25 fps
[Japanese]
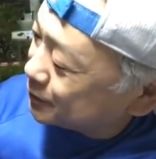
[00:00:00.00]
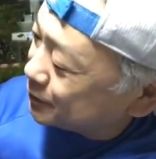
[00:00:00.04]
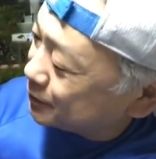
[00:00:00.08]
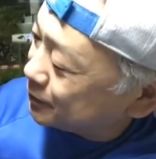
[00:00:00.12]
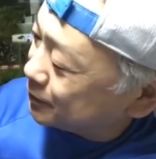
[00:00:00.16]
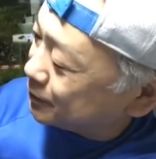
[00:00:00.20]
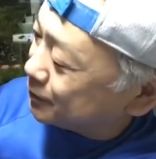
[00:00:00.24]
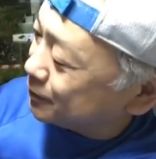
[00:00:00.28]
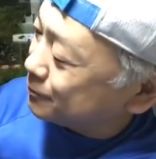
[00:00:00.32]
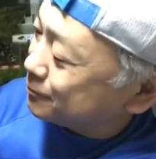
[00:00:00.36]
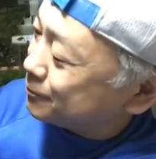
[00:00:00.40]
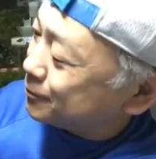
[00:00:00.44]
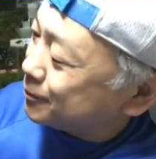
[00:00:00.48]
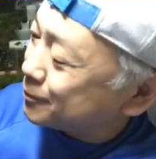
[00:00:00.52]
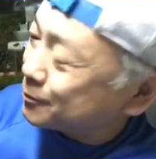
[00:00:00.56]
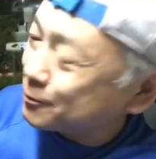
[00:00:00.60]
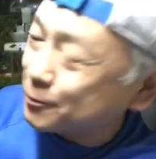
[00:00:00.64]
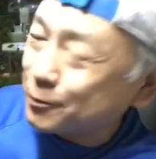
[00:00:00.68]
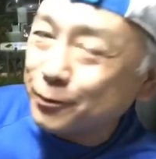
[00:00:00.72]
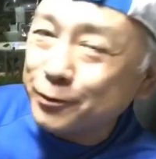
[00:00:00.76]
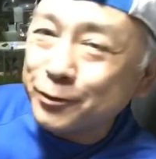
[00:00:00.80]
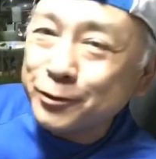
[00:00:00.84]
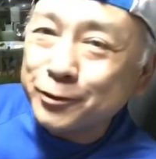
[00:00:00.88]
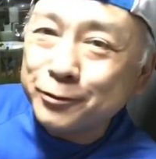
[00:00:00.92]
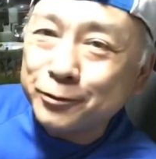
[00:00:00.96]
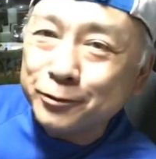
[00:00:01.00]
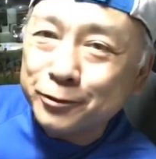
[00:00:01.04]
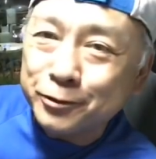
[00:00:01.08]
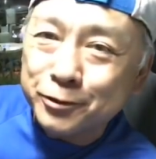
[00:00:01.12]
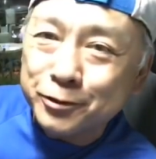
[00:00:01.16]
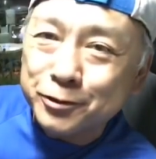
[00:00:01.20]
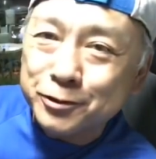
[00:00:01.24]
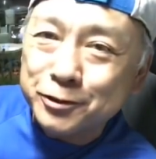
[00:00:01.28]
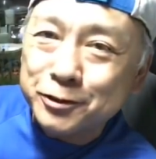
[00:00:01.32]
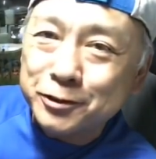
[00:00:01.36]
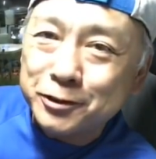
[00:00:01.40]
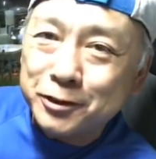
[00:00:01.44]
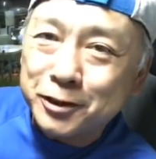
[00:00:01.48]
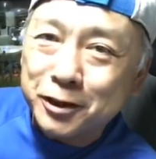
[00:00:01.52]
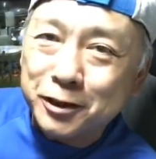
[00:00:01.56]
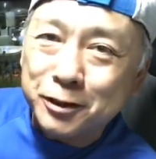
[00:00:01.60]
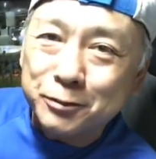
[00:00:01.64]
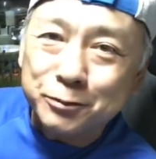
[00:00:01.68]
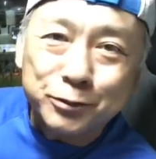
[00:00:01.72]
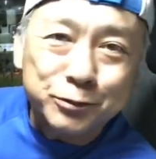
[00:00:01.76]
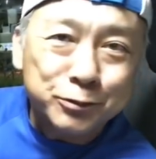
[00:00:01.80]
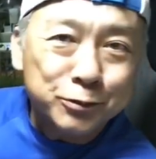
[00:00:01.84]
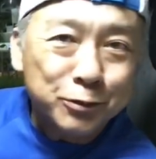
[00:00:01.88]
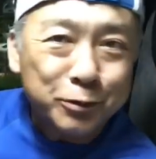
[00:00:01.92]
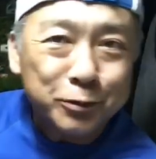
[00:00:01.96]
えー、LR44 を4つ入れて
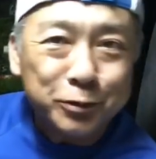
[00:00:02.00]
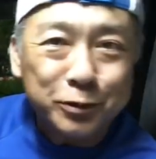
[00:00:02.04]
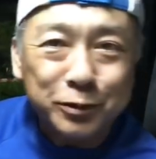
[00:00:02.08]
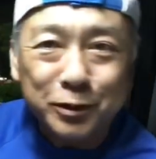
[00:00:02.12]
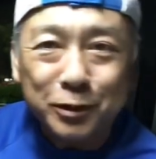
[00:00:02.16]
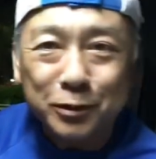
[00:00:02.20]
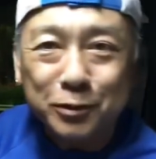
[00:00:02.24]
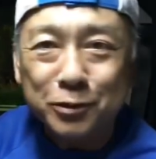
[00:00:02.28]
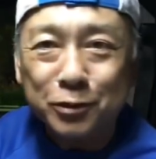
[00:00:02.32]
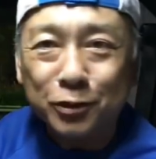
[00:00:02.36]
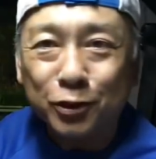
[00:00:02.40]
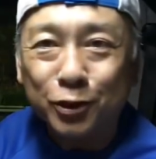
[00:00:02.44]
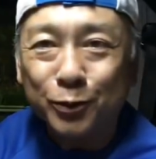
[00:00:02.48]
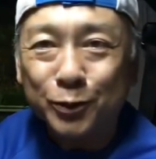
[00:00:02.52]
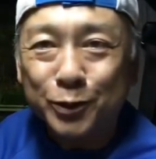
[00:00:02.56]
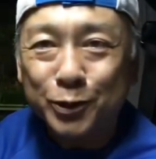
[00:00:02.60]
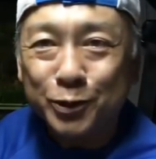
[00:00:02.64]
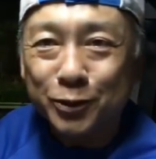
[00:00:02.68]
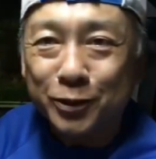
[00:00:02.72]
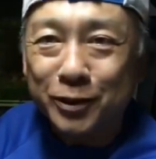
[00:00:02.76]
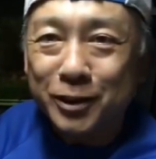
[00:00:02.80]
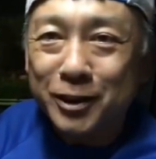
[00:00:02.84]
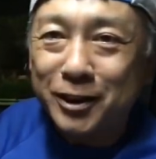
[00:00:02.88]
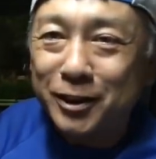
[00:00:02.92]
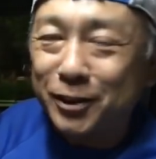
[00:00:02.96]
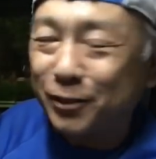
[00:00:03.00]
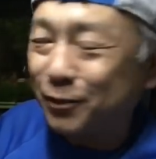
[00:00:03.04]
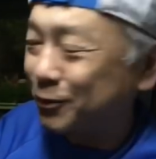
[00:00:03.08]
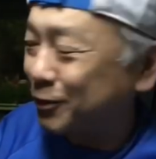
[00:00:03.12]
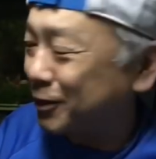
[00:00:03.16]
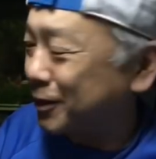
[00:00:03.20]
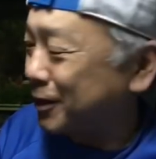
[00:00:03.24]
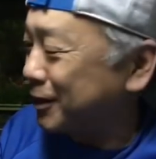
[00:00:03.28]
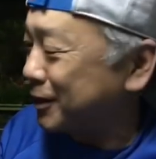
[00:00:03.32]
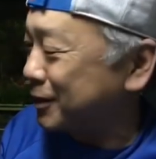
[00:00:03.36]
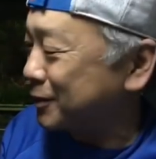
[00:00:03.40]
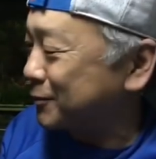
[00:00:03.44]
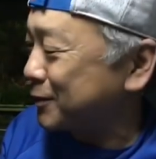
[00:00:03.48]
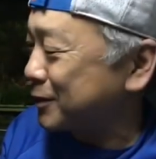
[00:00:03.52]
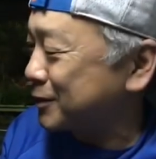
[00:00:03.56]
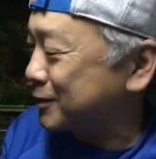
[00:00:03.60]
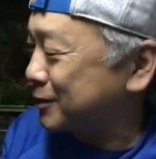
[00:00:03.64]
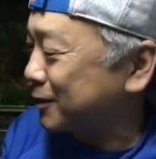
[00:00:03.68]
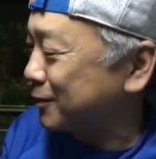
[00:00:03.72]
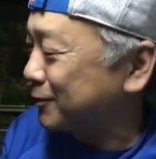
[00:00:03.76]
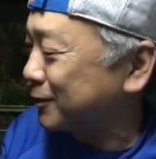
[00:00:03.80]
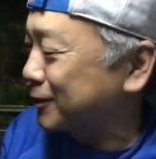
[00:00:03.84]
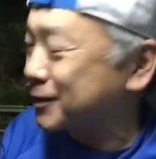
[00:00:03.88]
も動くっていう情報もちょっと聞いたことがありますが、